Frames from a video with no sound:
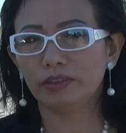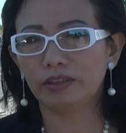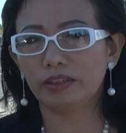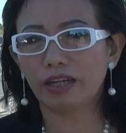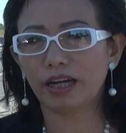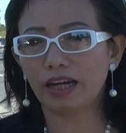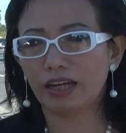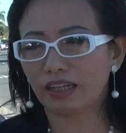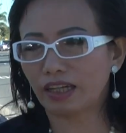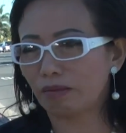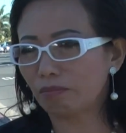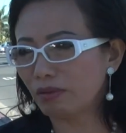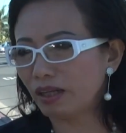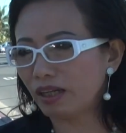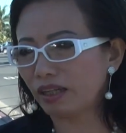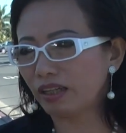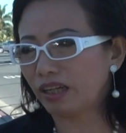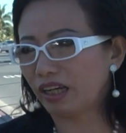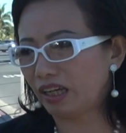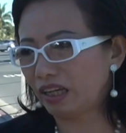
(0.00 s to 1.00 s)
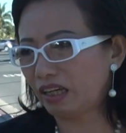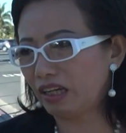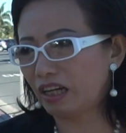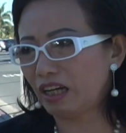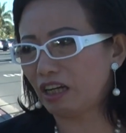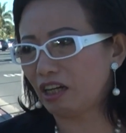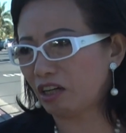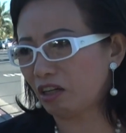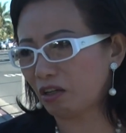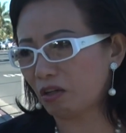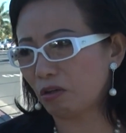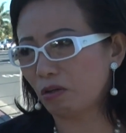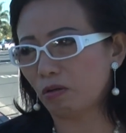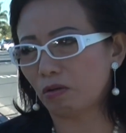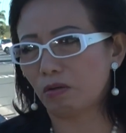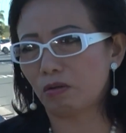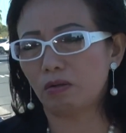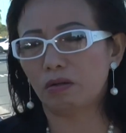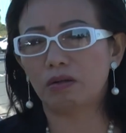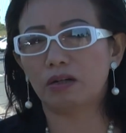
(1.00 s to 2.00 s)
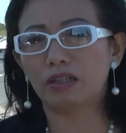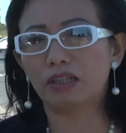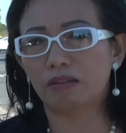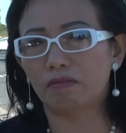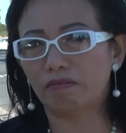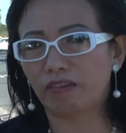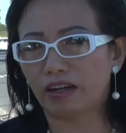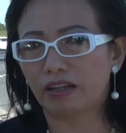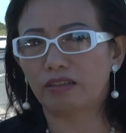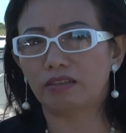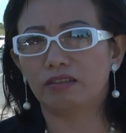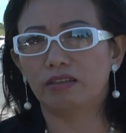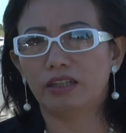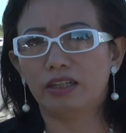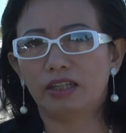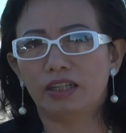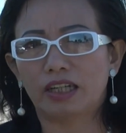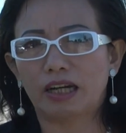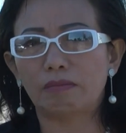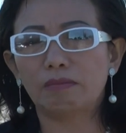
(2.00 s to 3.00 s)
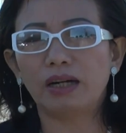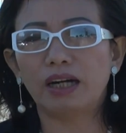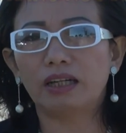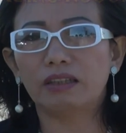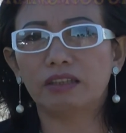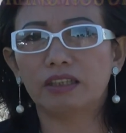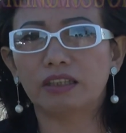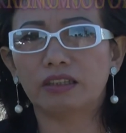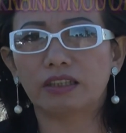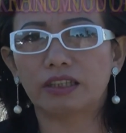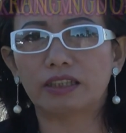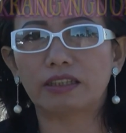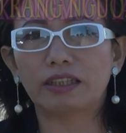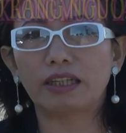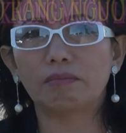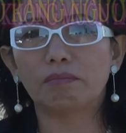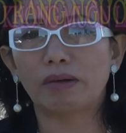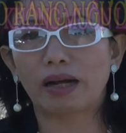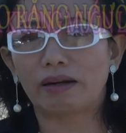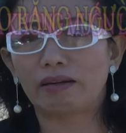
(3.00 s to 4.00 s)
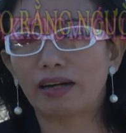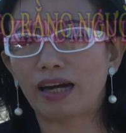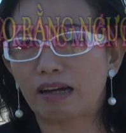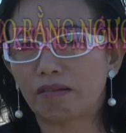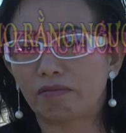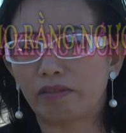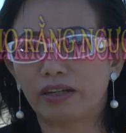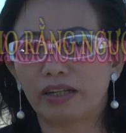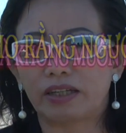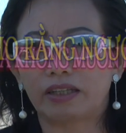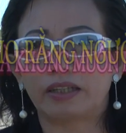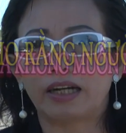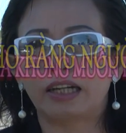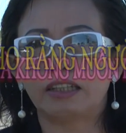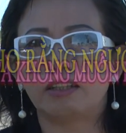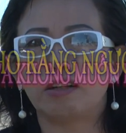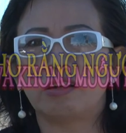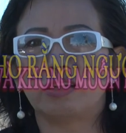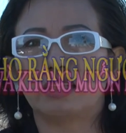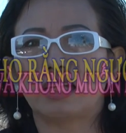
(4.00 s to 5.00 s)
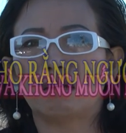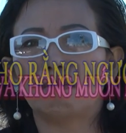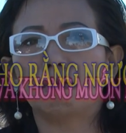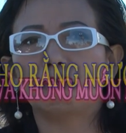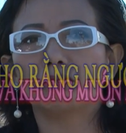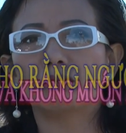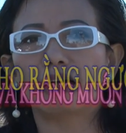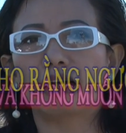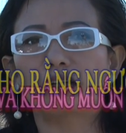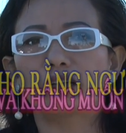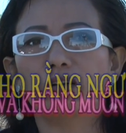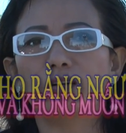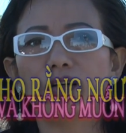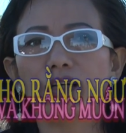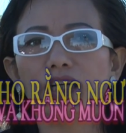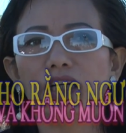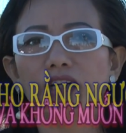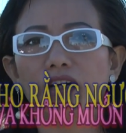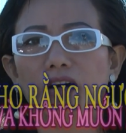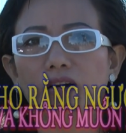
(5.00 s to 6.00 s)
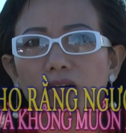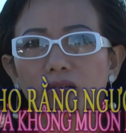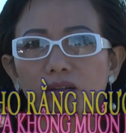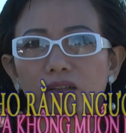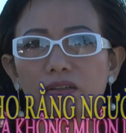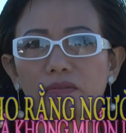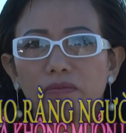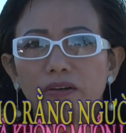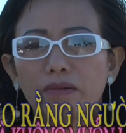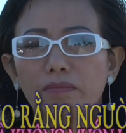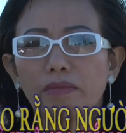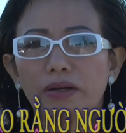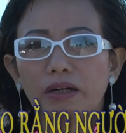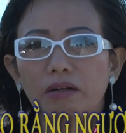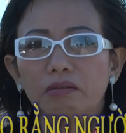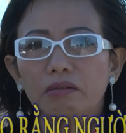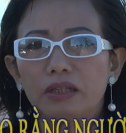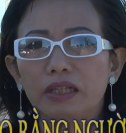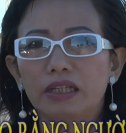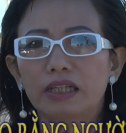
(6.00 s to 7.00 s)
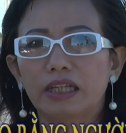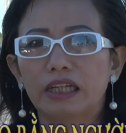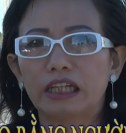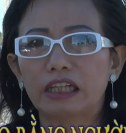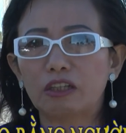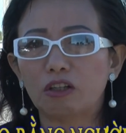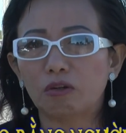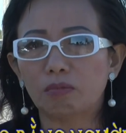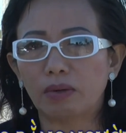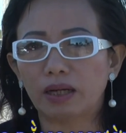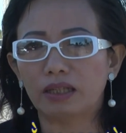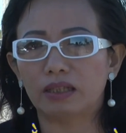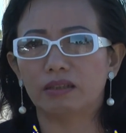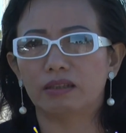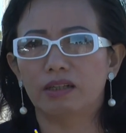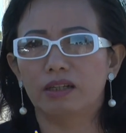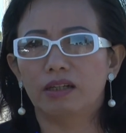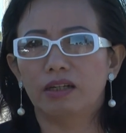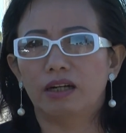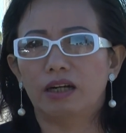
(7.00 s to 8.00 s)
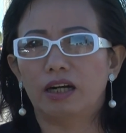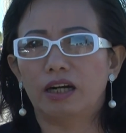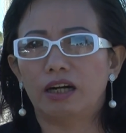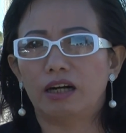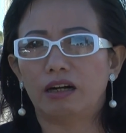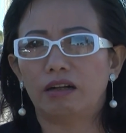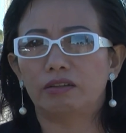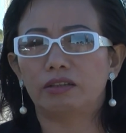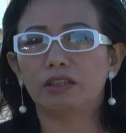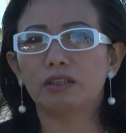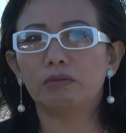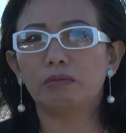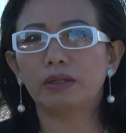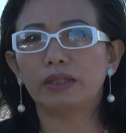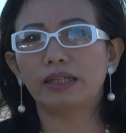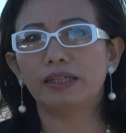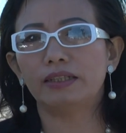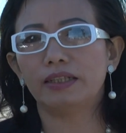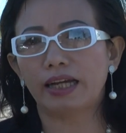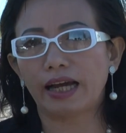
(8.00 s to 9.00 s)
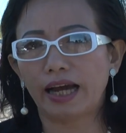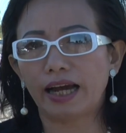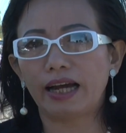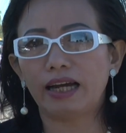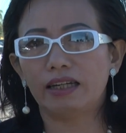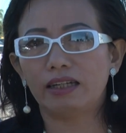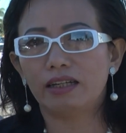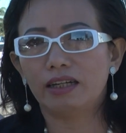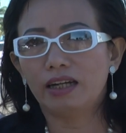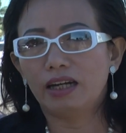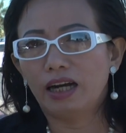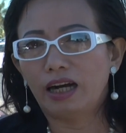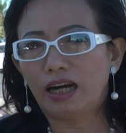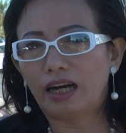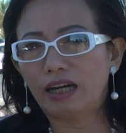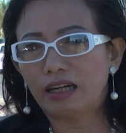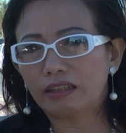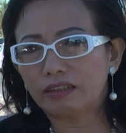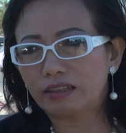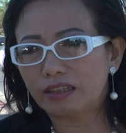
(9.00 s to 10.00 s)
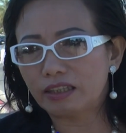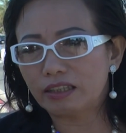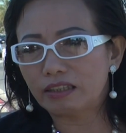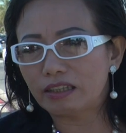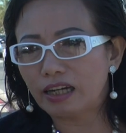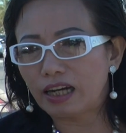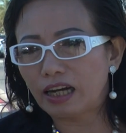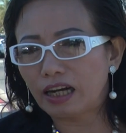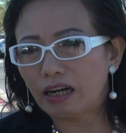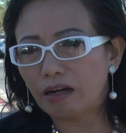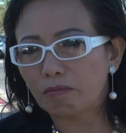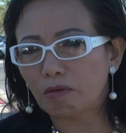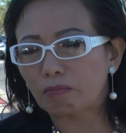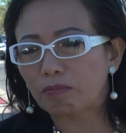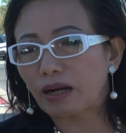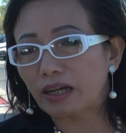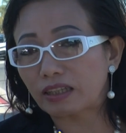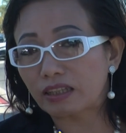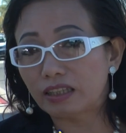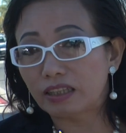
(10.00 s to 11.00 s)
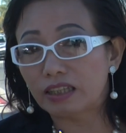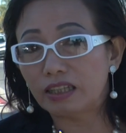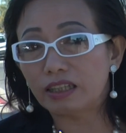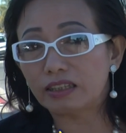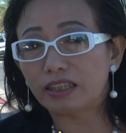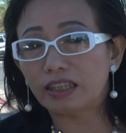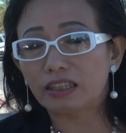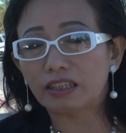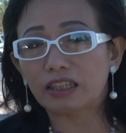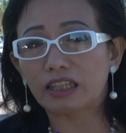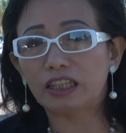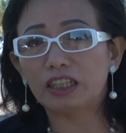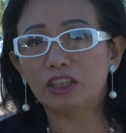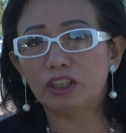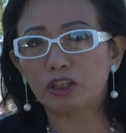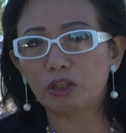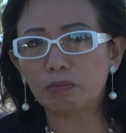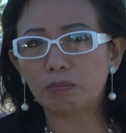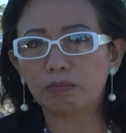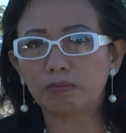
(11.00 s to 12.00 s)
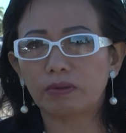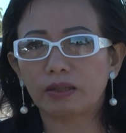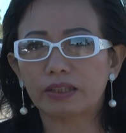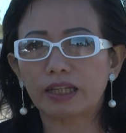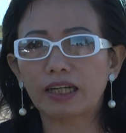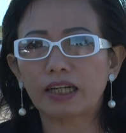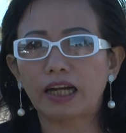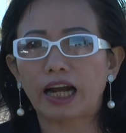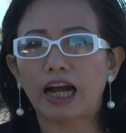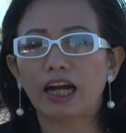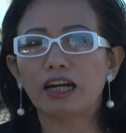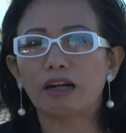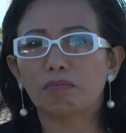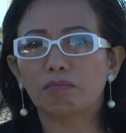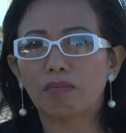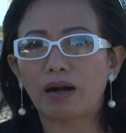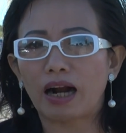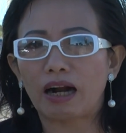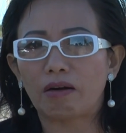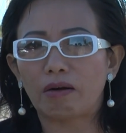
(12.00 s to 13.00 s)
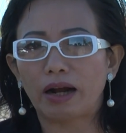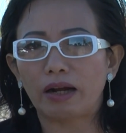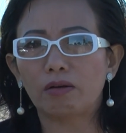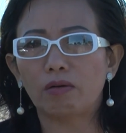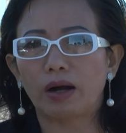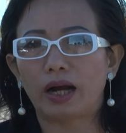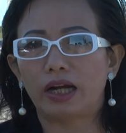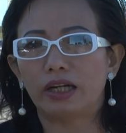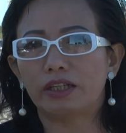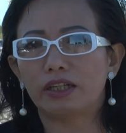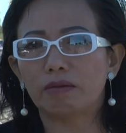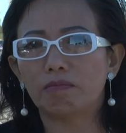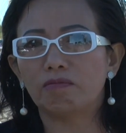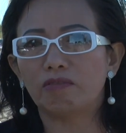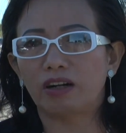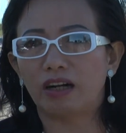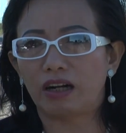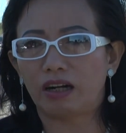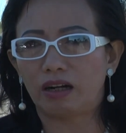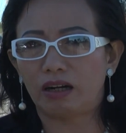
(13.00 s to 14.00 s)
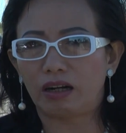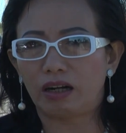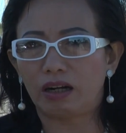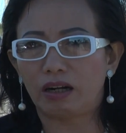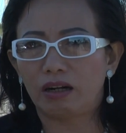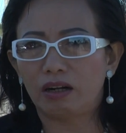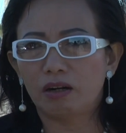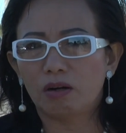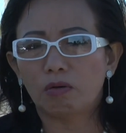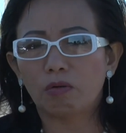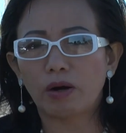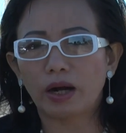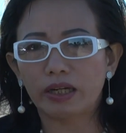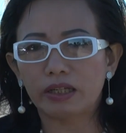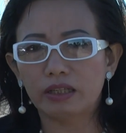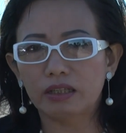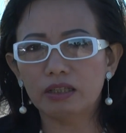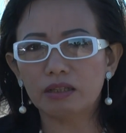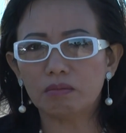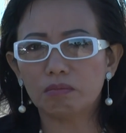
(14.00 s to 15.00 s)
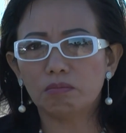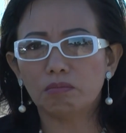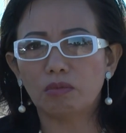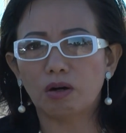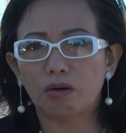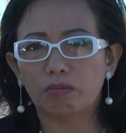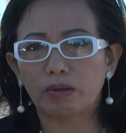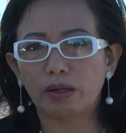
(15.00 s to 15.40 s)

dạ cảm ơn anh Ngô Đình Vận cảm ơn chương trình nhân bản rạp Việt đã cho Tạ Phong Tần có cơ hội phát biểu ý kiến của mình trước quý thính giả xin một lần nữa xin kính chúc tất cả đồng bào hải ngoại trong và ngoài nước một